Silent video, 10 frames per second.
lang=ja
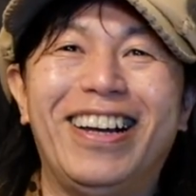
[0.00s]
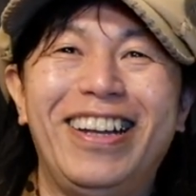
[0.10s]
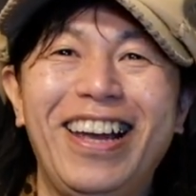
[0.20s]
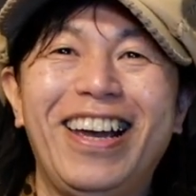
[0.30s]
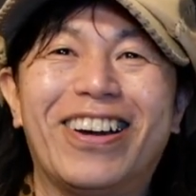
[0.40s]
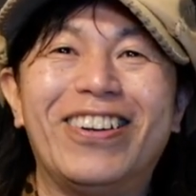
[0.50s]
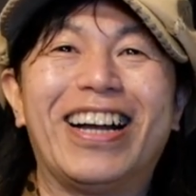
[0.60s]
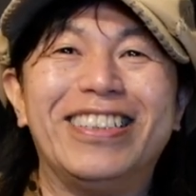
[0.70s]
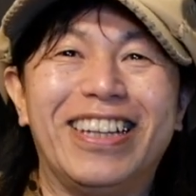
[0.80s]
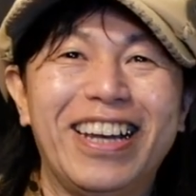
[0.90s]
ねこんな
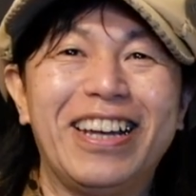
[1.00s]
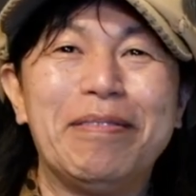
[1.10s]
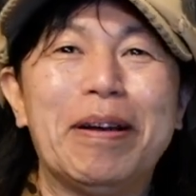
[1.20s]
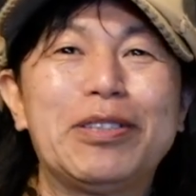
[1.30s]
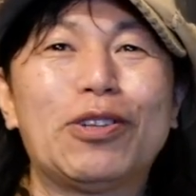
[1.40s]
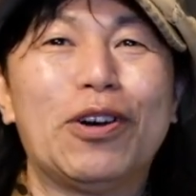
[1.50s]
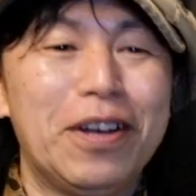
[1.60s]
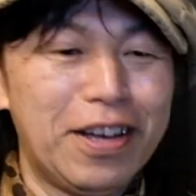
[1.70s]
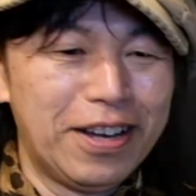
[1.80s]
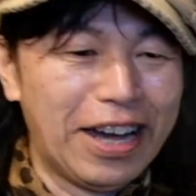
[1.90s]
感じでね今ちょっと
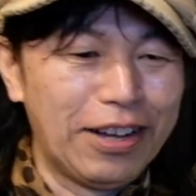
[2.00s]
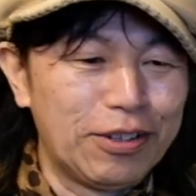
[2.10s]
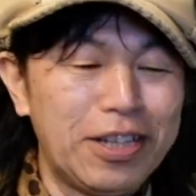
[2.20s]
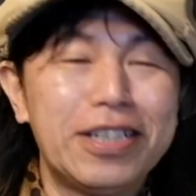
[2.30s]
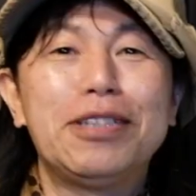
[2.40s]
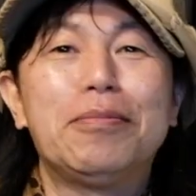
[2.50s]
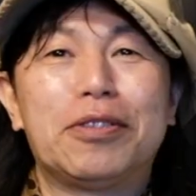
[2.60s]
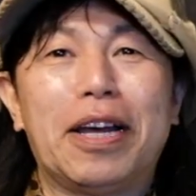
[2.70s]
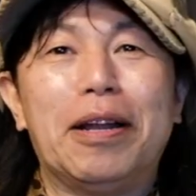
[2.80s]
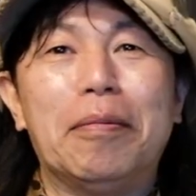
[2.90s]
あの T シャツも
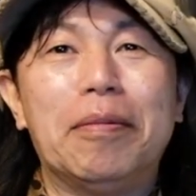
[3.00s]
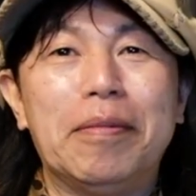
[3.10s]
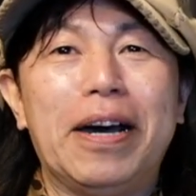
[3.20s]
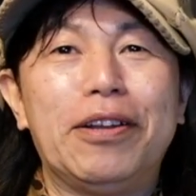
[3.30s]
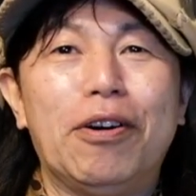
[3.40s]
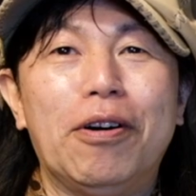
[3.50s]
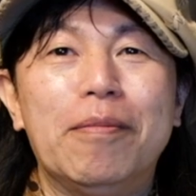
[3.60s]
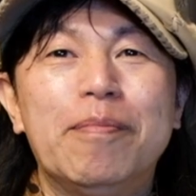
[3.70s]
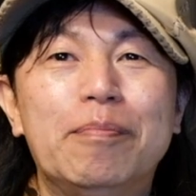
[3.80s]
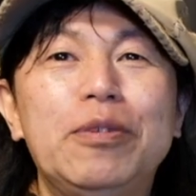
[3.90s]
さあのあの
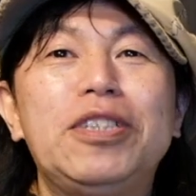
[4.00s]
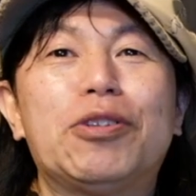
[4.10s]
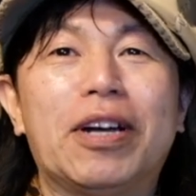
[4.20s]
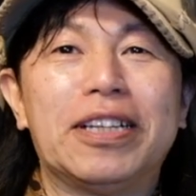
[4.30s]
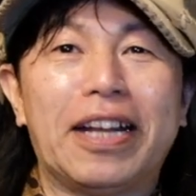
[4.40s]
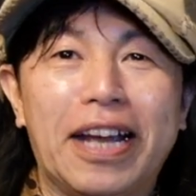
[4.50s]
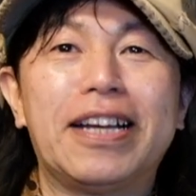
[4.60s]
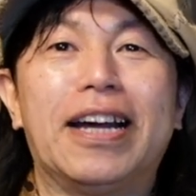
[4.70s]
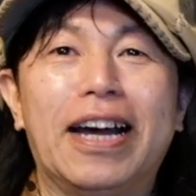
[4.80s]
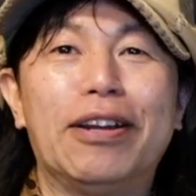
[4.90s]
無地とかじゃない
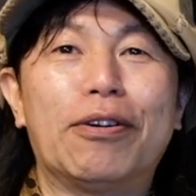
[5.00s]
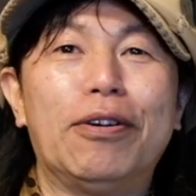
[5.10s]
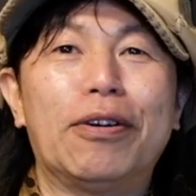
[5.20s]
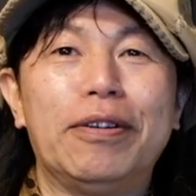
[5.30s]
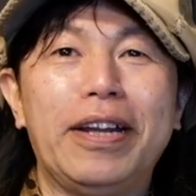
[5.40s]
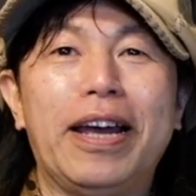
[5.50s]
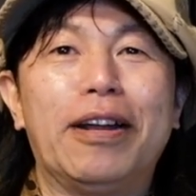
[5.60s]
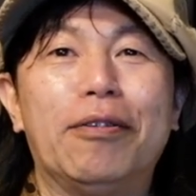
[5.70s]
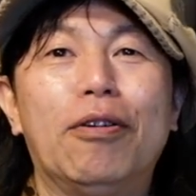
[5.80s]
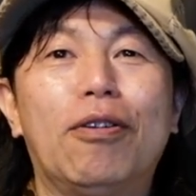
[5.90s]
からあのこねあ
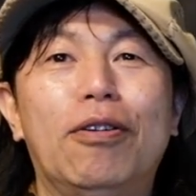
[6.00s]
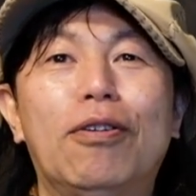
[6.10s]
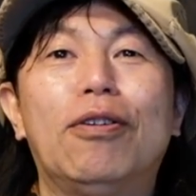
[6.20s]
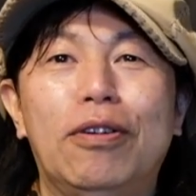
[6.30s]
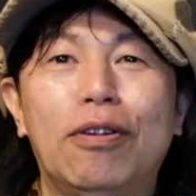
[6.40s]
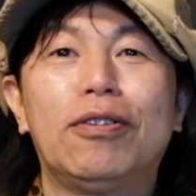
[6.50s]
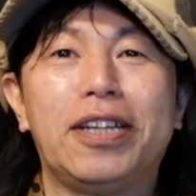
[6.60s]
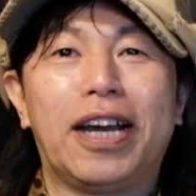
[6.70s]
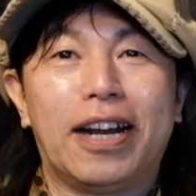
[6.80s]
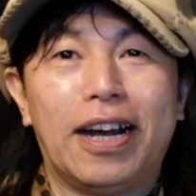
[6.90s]
のロゴロゴ T
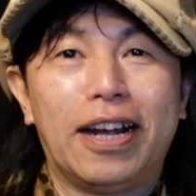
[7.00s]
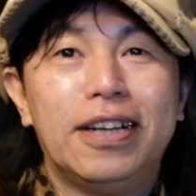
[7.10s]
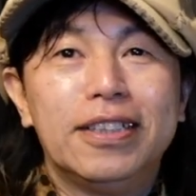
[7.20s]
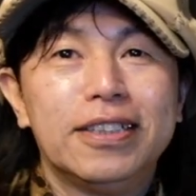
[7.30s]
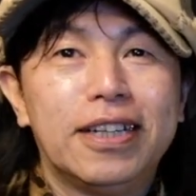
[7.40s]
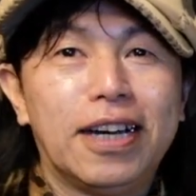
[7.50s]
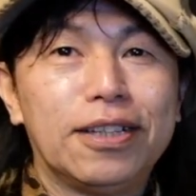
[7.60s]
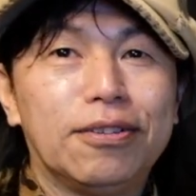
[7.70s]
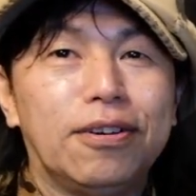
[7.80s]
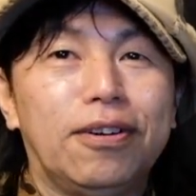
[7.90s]
やからあ
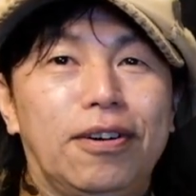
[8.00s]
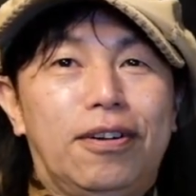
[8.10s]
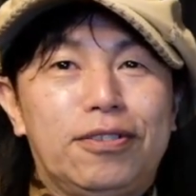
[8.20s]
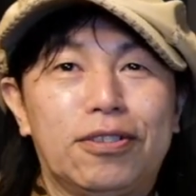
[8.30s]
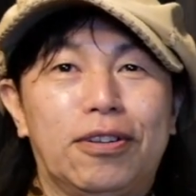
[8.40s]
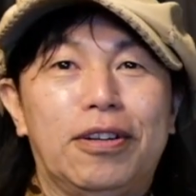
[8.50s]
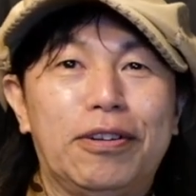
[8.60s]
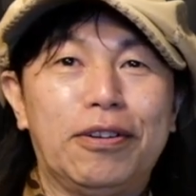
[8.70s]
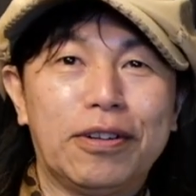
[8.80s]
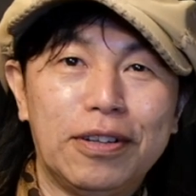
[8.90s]
のちょっとあ
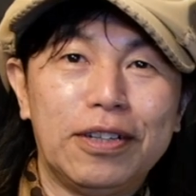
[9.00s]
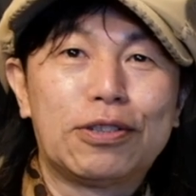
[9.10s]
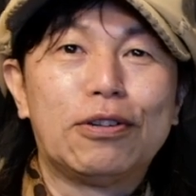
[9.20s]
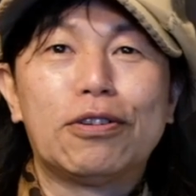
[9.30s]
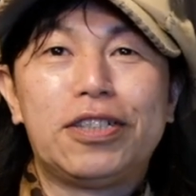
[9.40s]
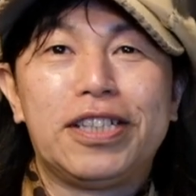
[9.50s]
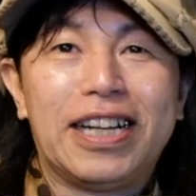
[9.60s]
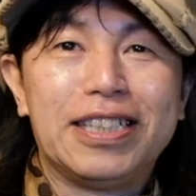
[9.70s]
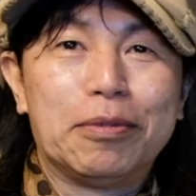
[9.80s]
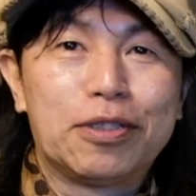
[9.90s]
の想像しい
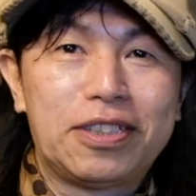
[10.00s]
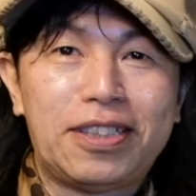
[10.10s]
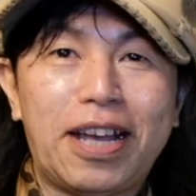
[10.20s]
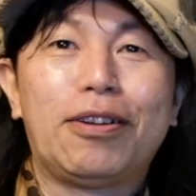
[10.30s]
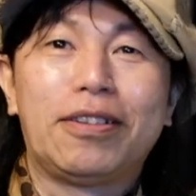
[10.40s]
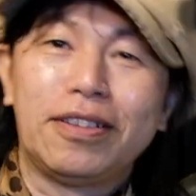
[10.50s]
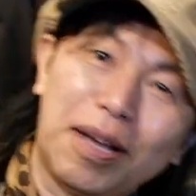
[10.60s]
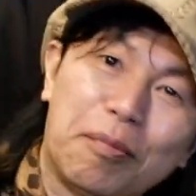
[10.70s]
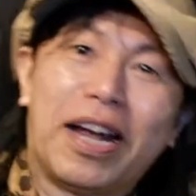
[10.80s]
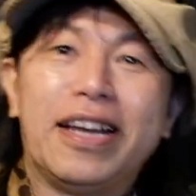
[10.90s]
感じもせん
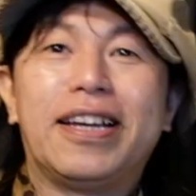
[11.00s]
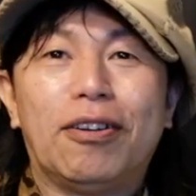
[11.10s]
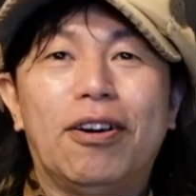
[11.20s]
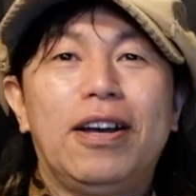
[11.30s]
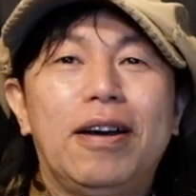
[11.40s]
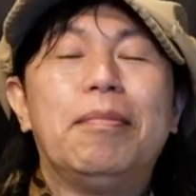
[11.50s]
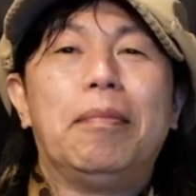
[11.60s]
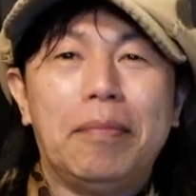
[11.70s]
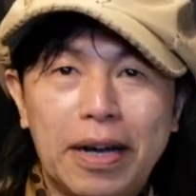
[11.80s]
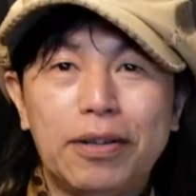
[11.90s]
でもないけど
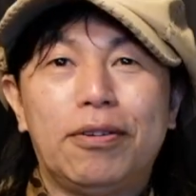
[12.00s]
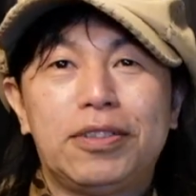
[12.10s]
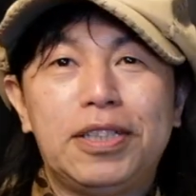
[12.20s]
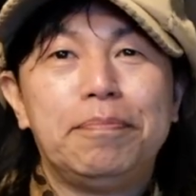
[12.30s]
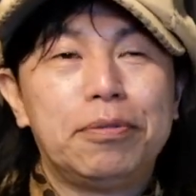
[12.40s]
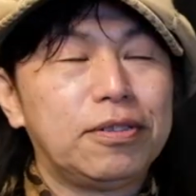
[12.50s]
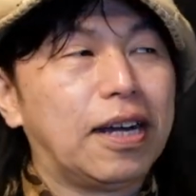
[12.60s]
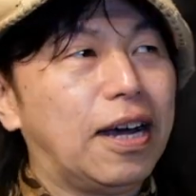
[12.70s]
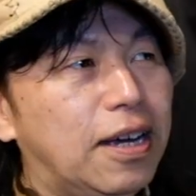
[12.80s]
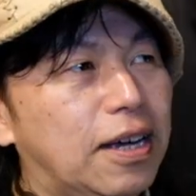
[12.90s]
まああのシンプル
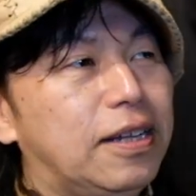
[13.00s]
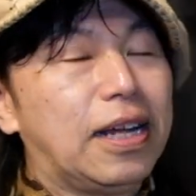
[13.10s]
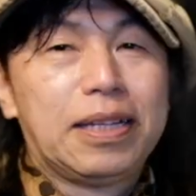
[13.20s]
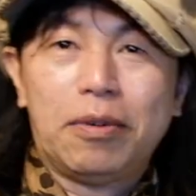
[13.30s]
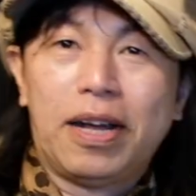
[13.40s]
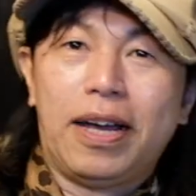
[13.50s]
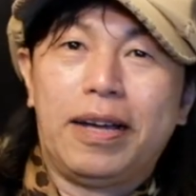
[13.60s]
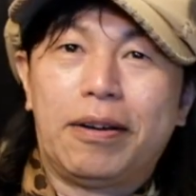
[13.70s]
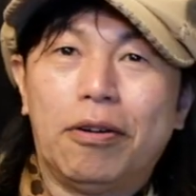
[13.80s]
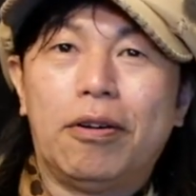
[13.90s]
な何もない
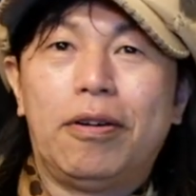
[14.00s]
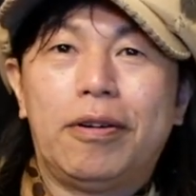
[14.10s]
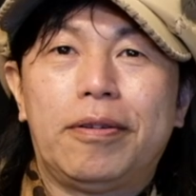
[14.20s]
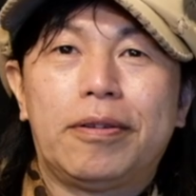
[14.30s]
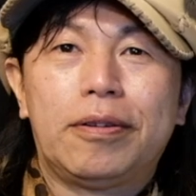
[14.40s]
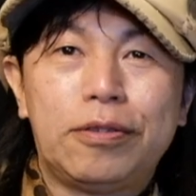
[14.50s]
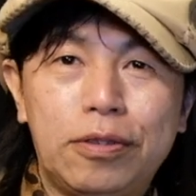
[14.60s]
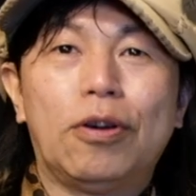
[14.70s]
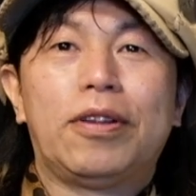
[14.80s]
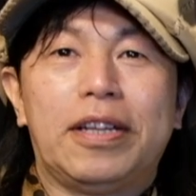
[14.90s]
こう
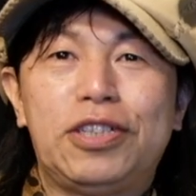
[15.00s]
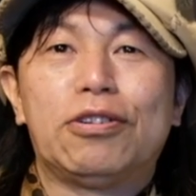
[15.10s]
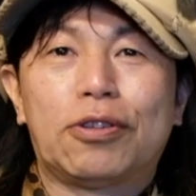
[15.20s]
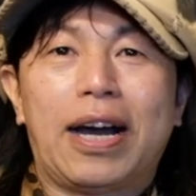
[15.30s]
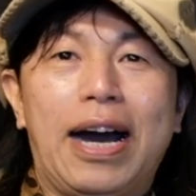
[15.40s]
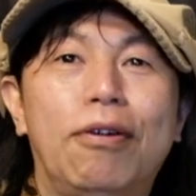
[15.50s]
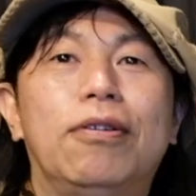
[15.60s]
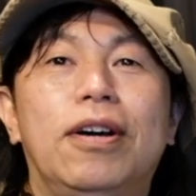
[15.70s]
黒1色とか青